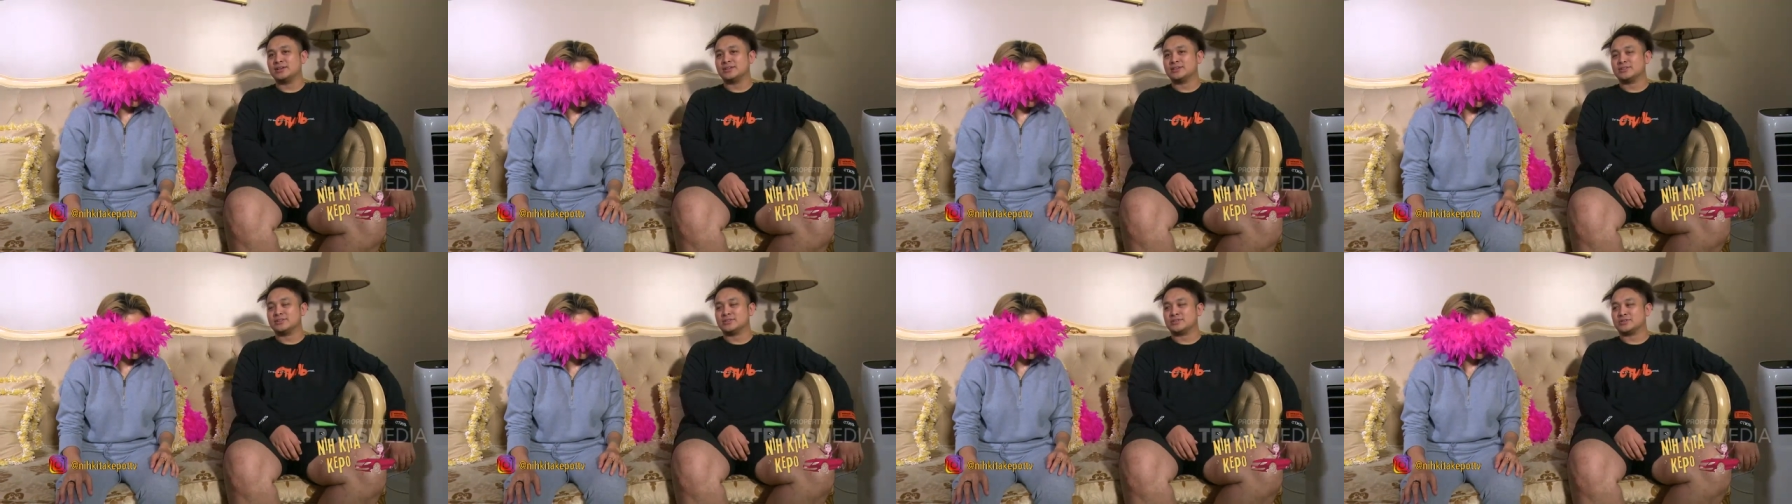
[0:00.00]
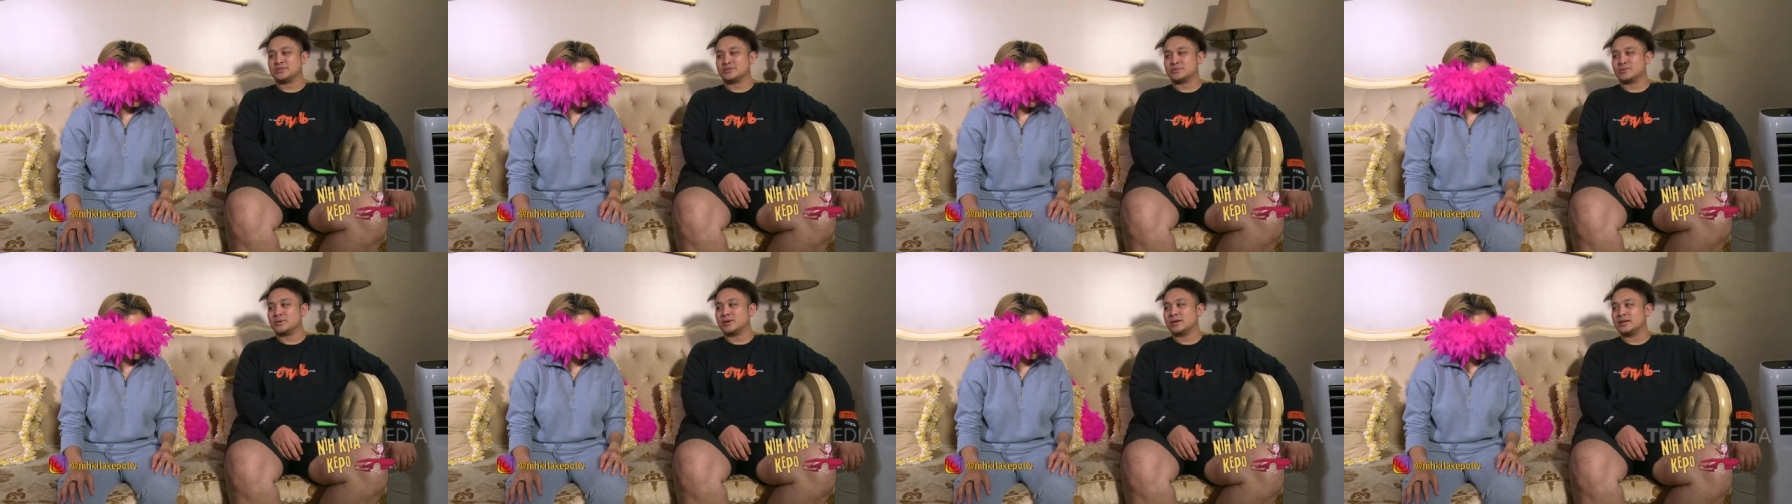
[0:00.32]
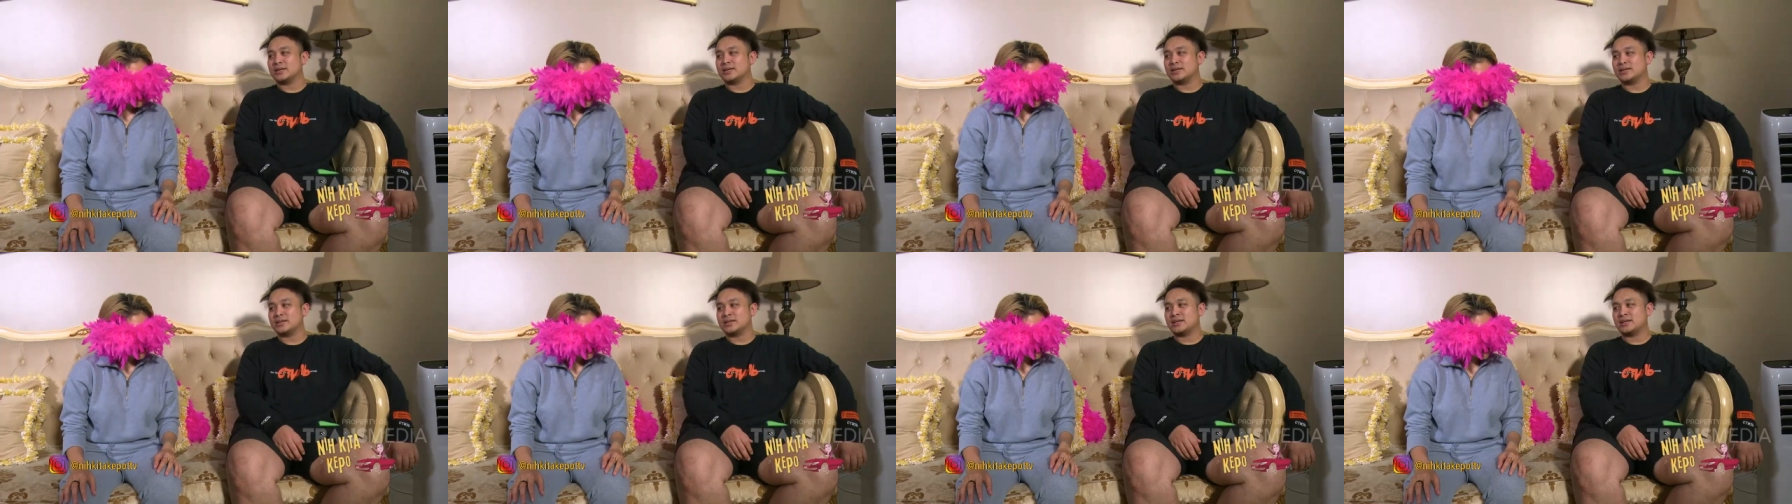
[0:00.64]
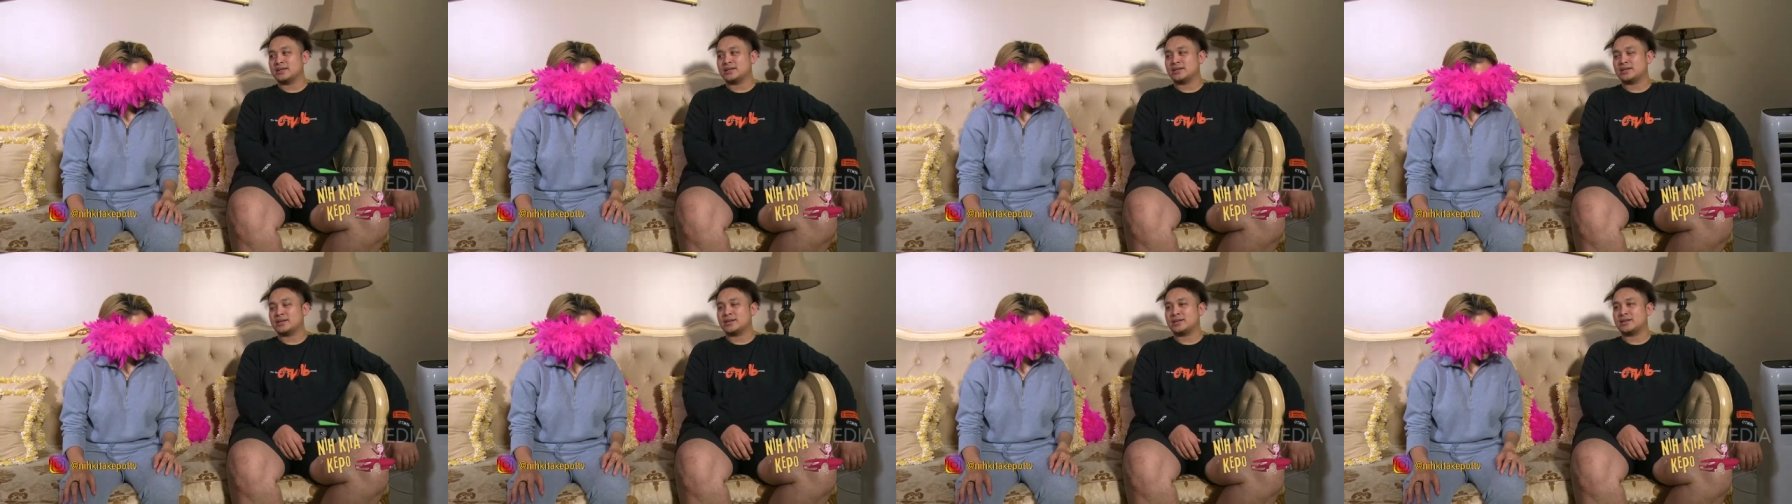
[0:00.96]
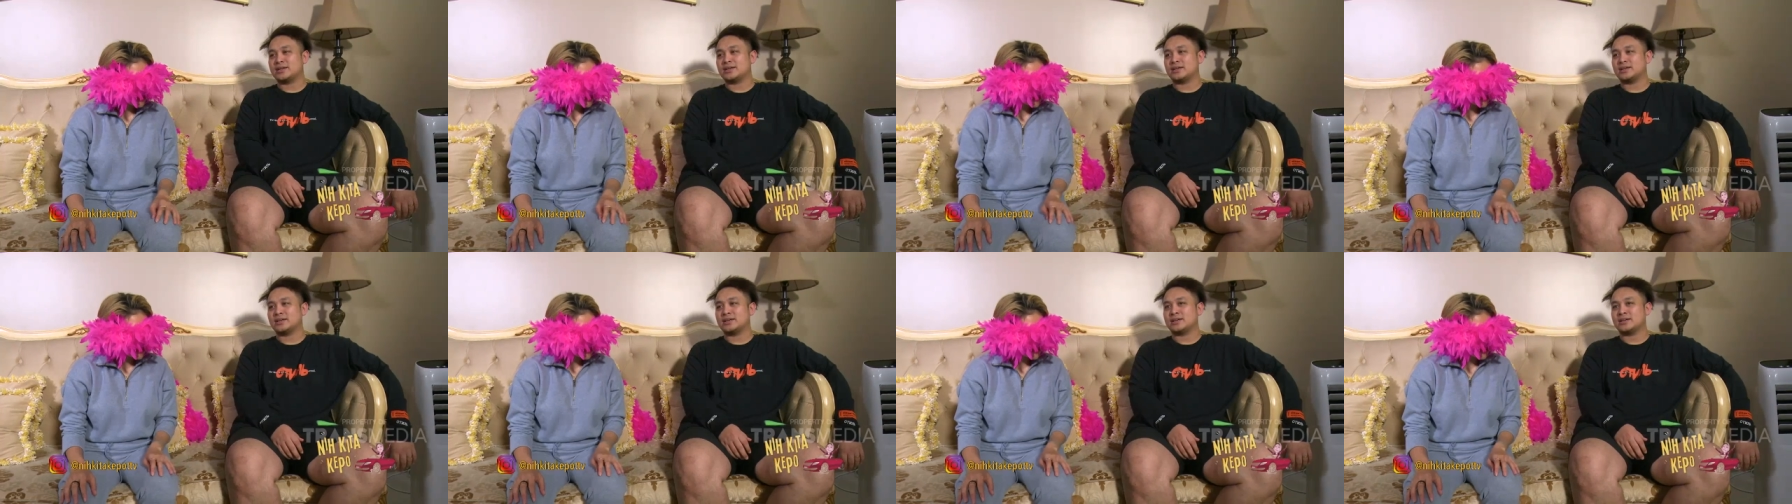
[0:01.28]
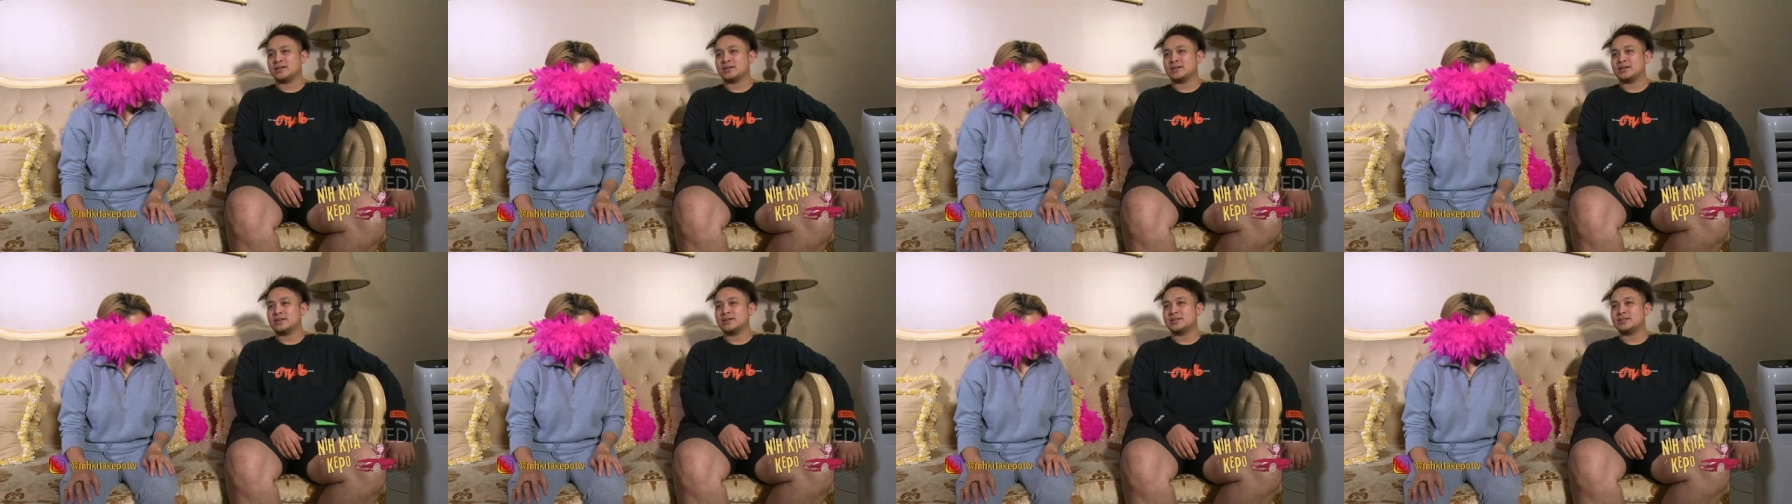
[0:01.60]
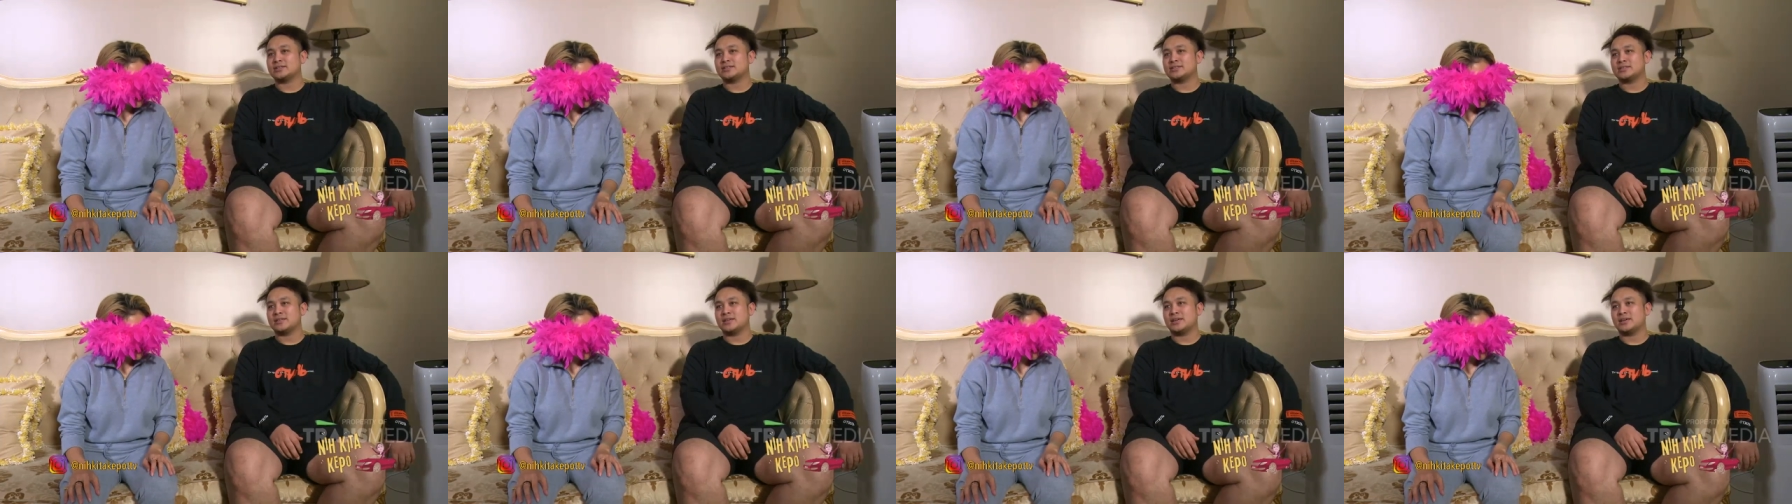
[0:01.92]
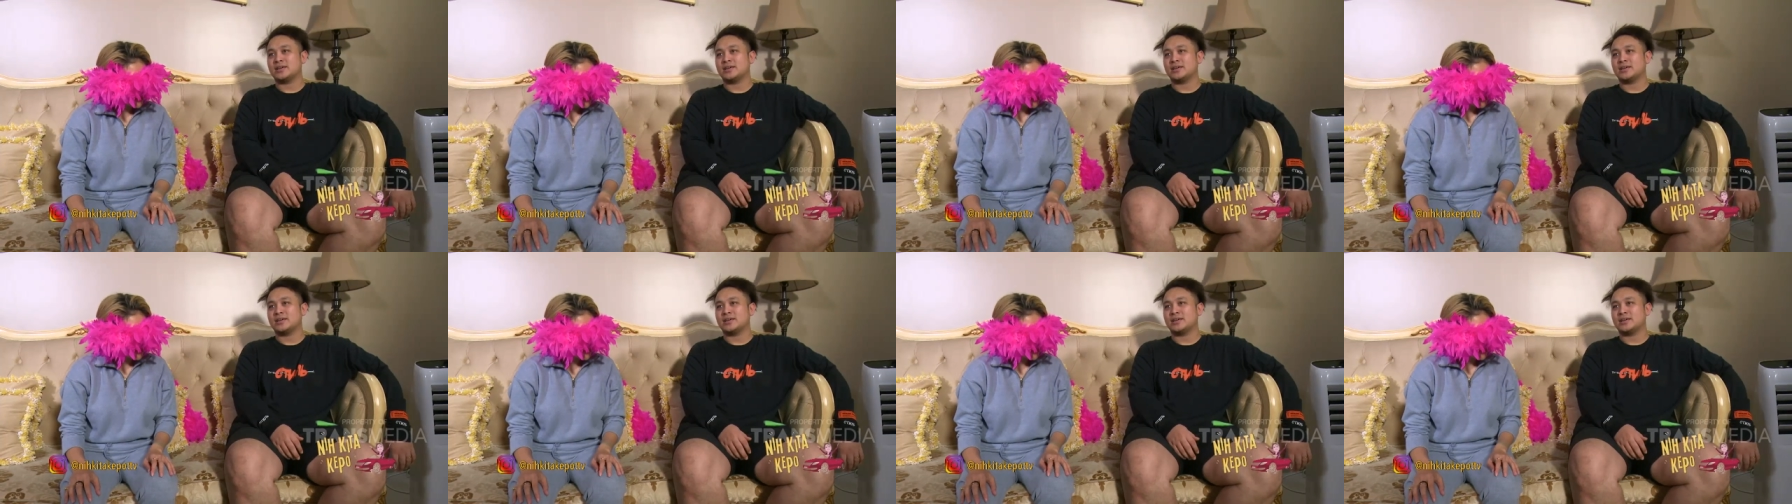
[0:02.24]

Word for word: suara hati